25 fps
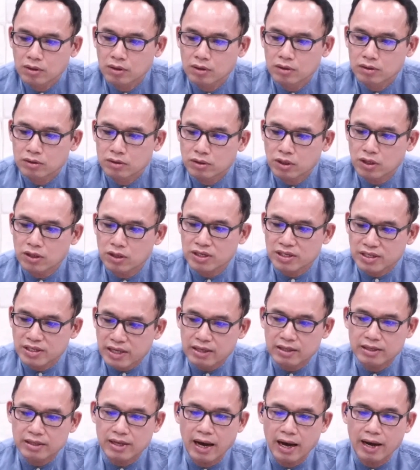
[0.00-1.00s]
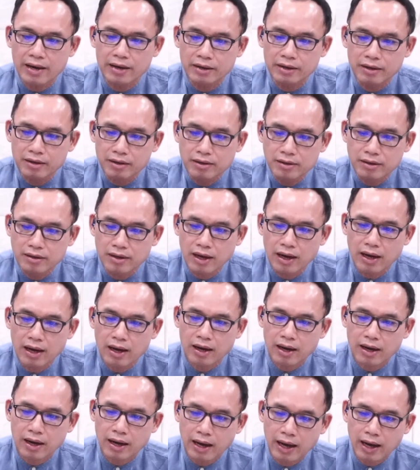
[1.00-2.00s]
ซึ่งยิ่งใหญ่เหนือ
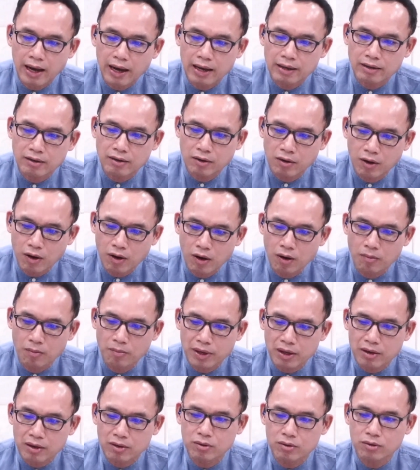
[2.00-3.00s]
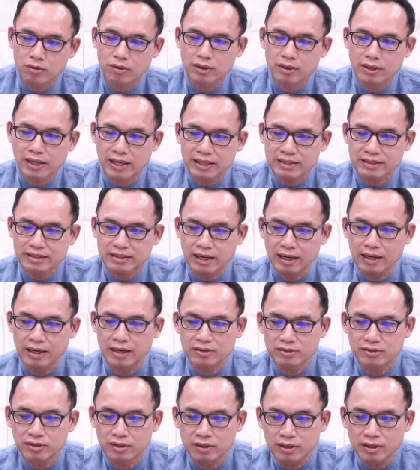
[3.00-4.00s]
การขอบพระคุณและสรร
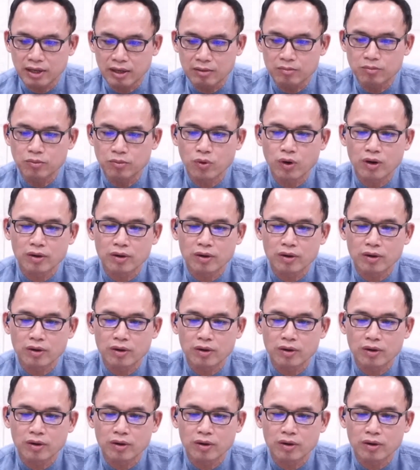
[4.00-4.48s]
เสริญทั้งปวง